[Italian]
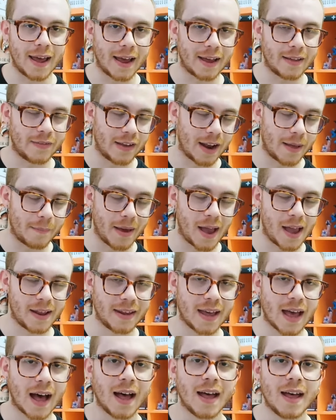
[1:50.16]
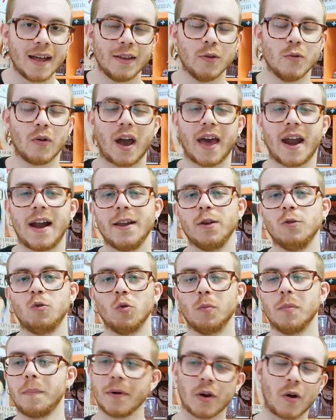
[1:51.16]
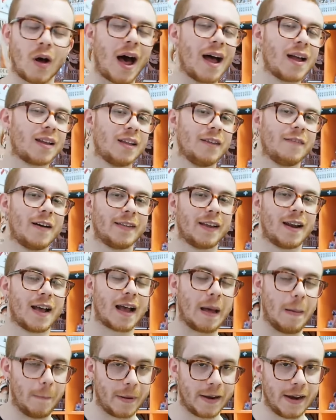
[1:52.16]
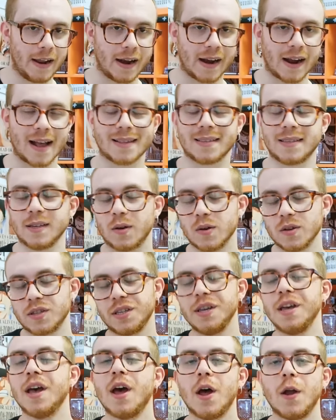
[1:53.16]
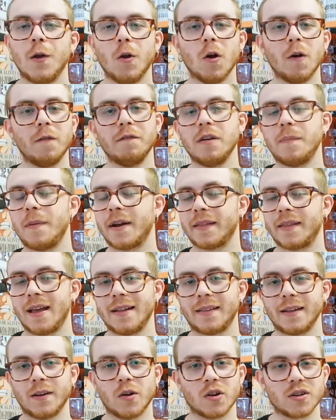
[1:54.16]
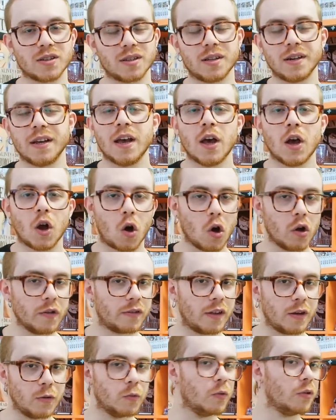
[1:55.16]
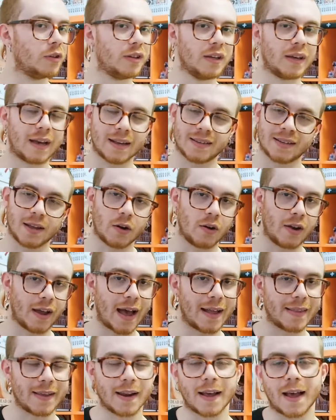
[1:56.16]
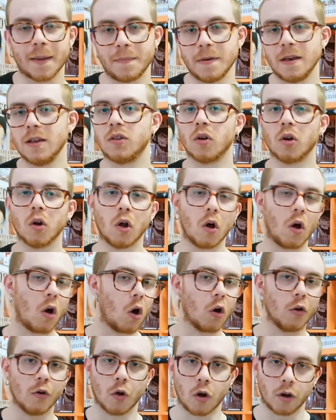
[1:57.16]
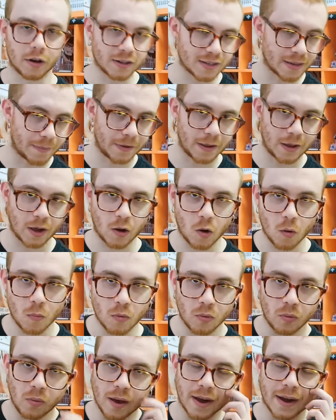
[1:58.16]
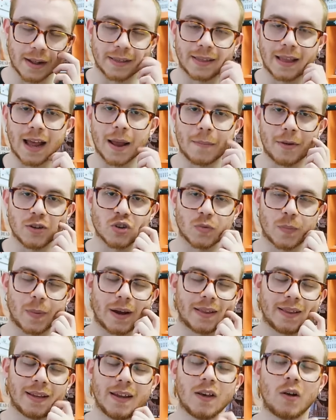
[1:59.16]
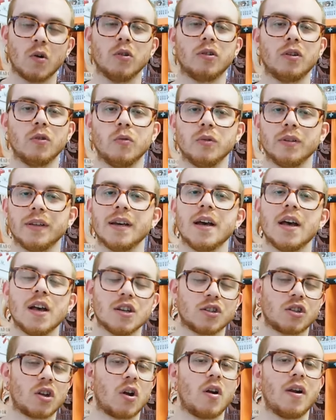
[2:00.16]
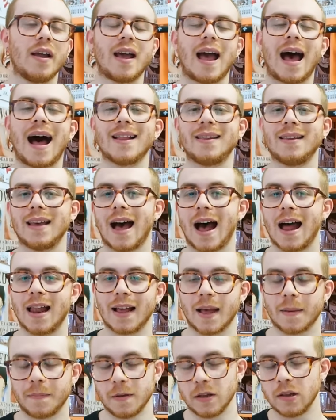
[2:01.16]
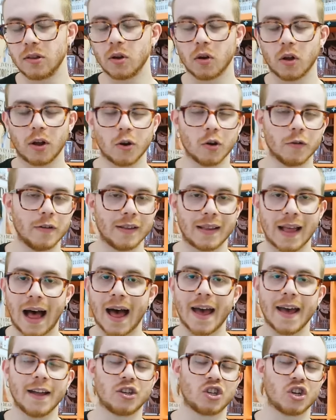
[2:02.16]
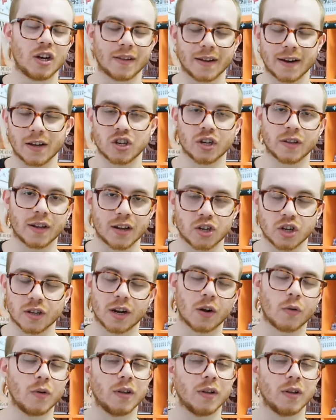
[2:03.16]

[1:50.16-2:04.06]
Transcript: è eh, nella media di un canale YouTube, però attivate la campanellina ragazzi così non vi perdete i nostri contenuti che siano legati al capitolo o non, sapete che comunque in realtà la maggior parte dei contenuti sono legati al capitolo, novità eccetera eccetera eccetera,